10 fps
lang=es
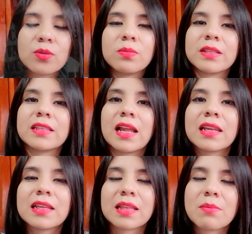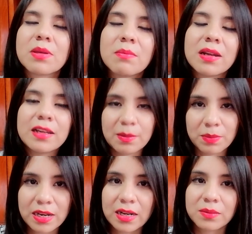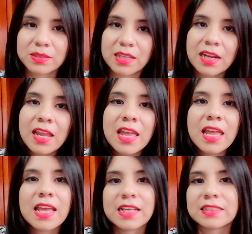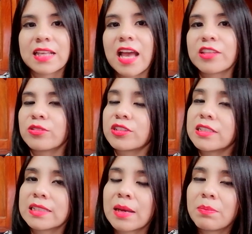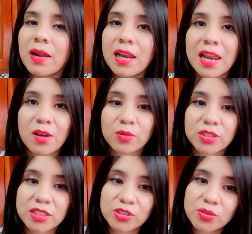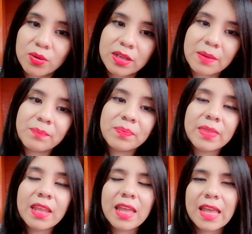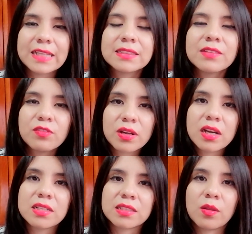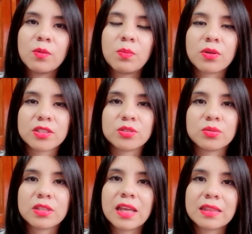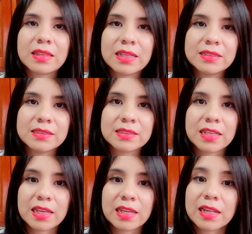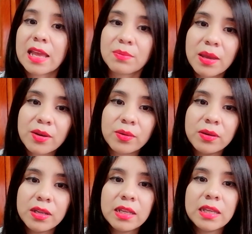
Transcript: documental que también vale la pena revisar es Ayotzinapa, la otra historia. Este fue realizado por estudiantes de la Ibero